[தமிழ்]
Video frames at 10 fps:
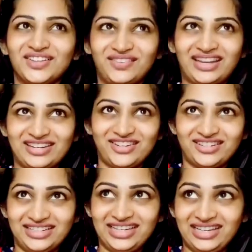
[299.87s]
யூ கேன்
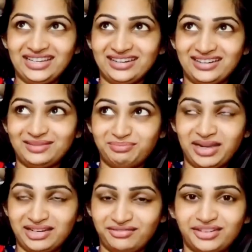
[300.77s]
ரியலி
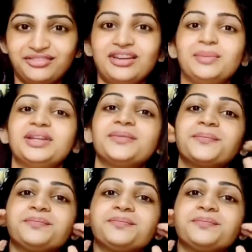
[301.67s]
பெனிஃபிட் ஃப்ரம் இட்